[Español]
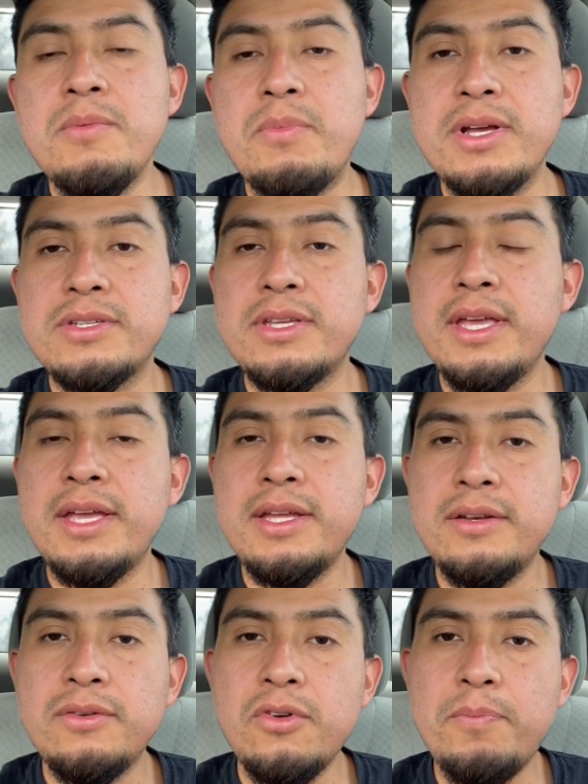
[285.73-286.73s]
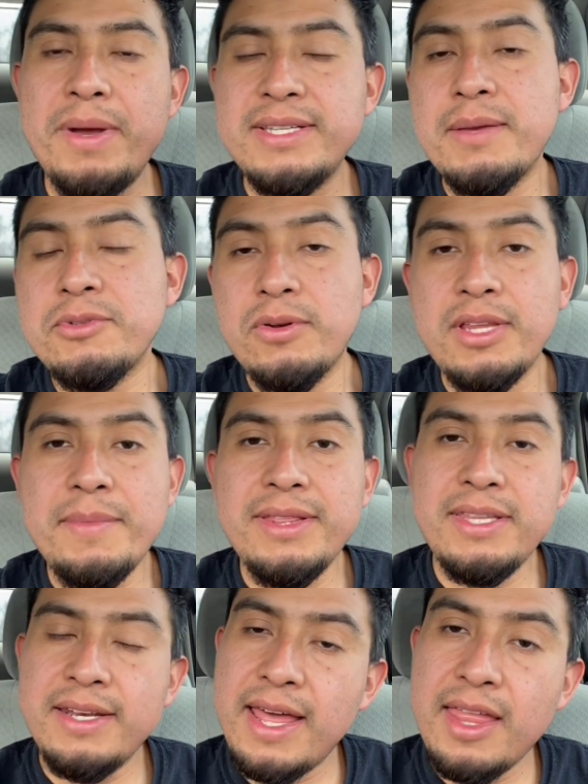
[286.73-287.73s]
pues eh, no pasa
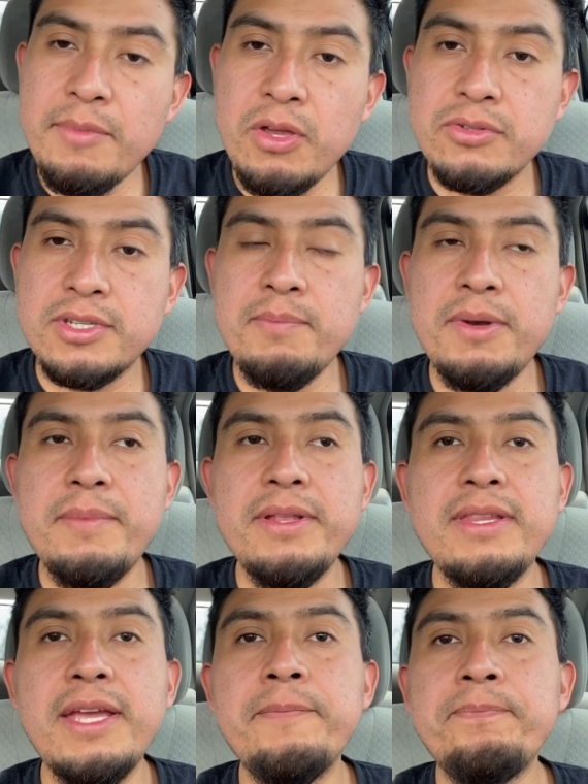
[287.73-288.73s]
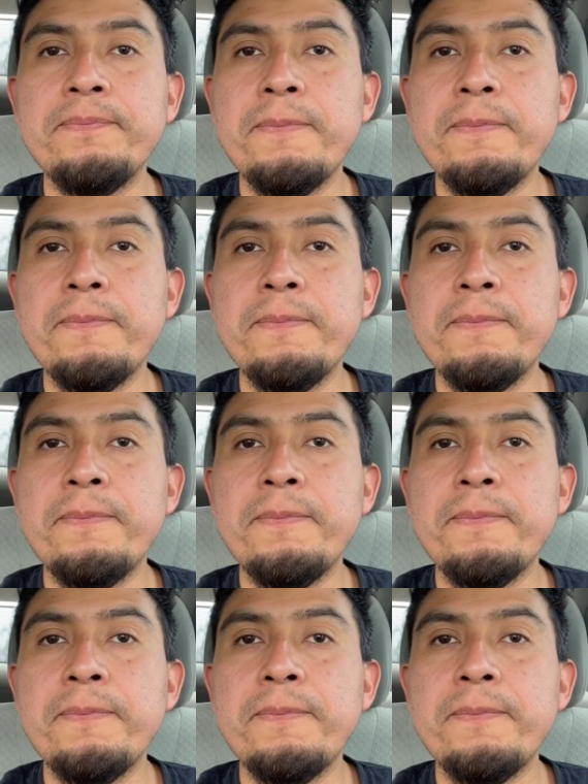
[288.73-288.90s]
absolutamente nada amigos, simplemente...